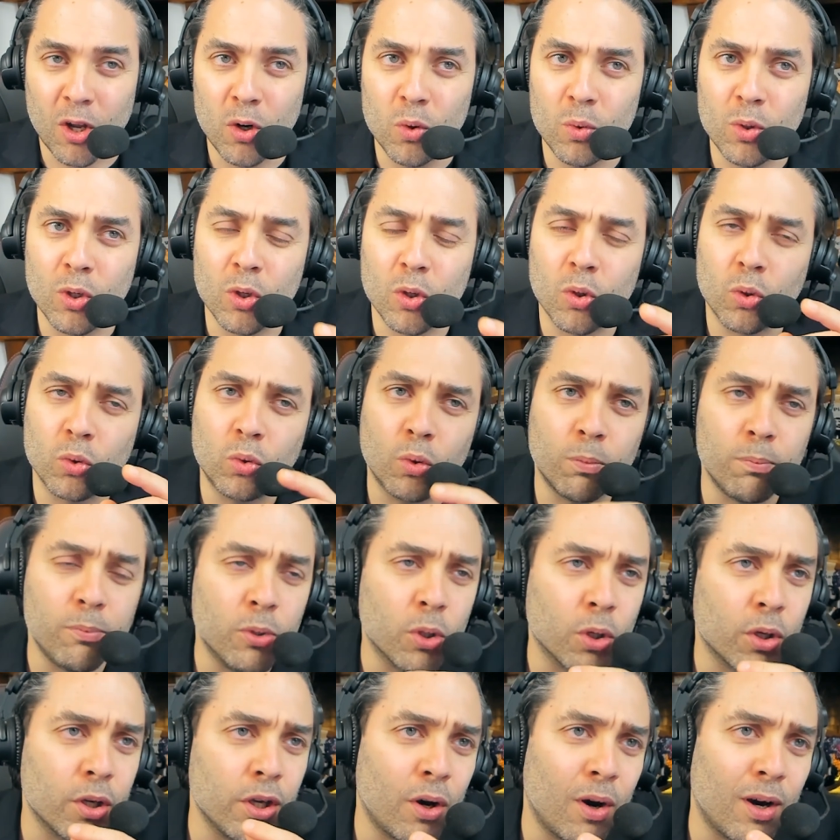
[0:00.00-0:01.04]
L'unico dubbio
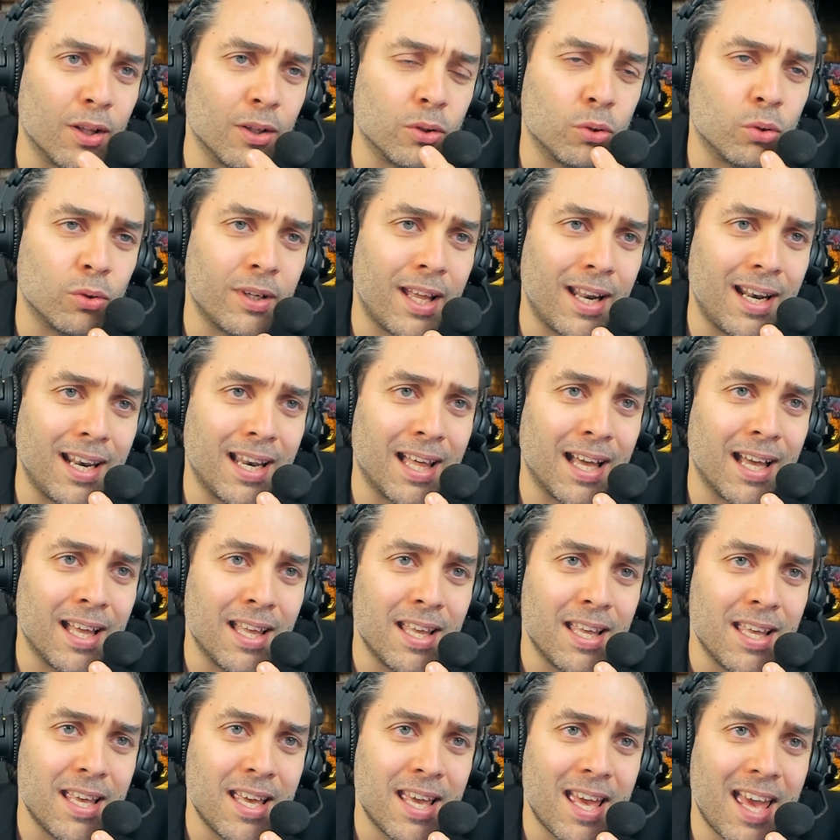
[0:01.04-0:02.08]
che ho, Antonella,
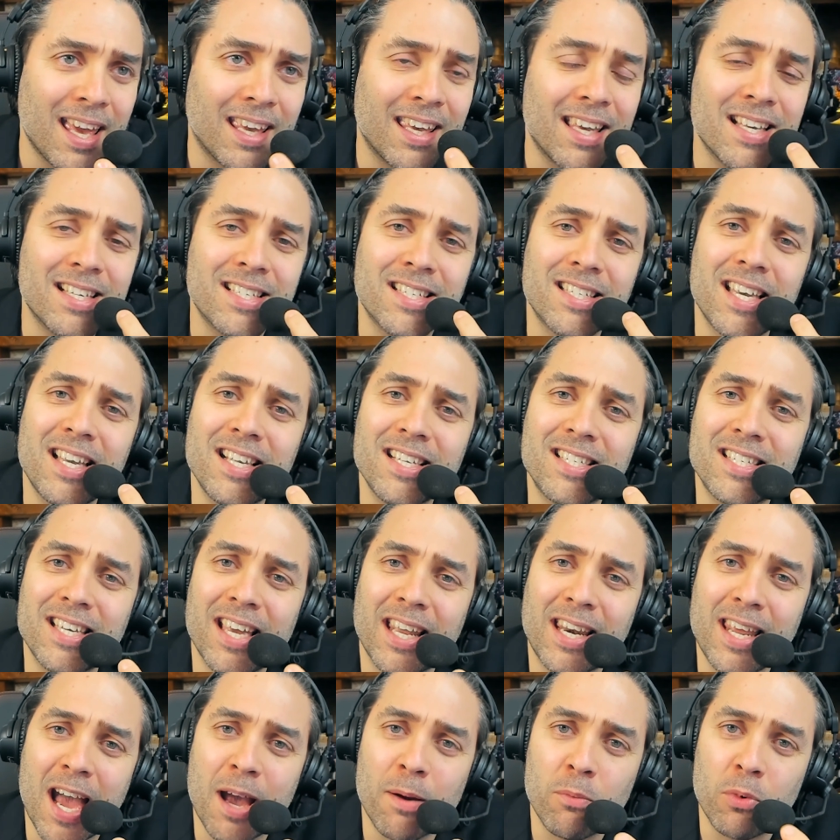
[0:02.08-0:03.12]
è che se
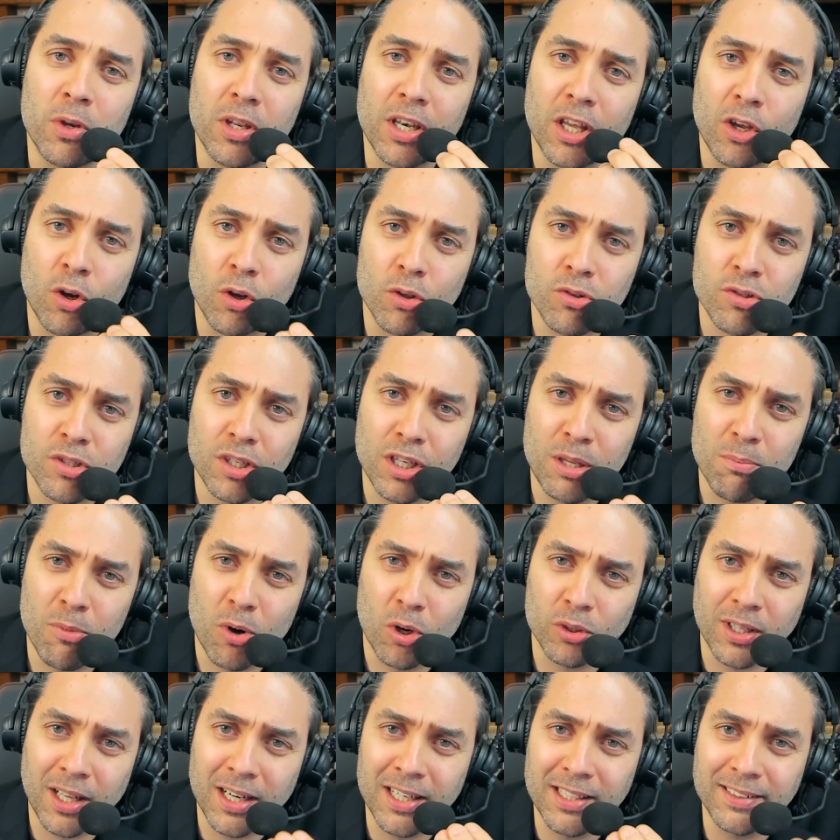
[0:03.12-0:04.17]
inseriamo i negozi di
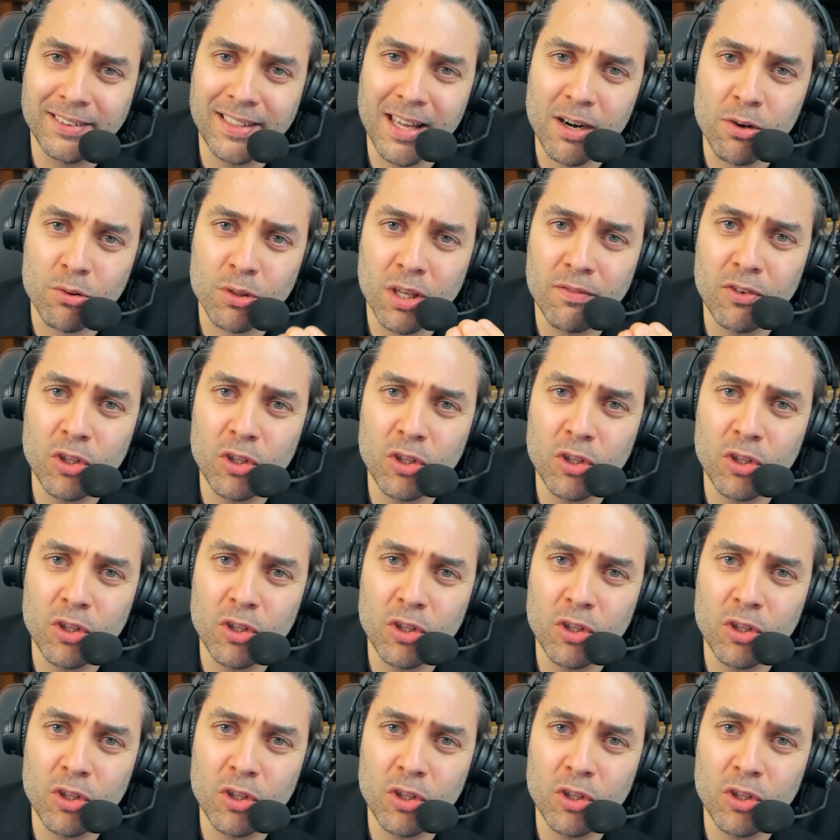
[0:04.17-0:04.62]
moda all'interno dei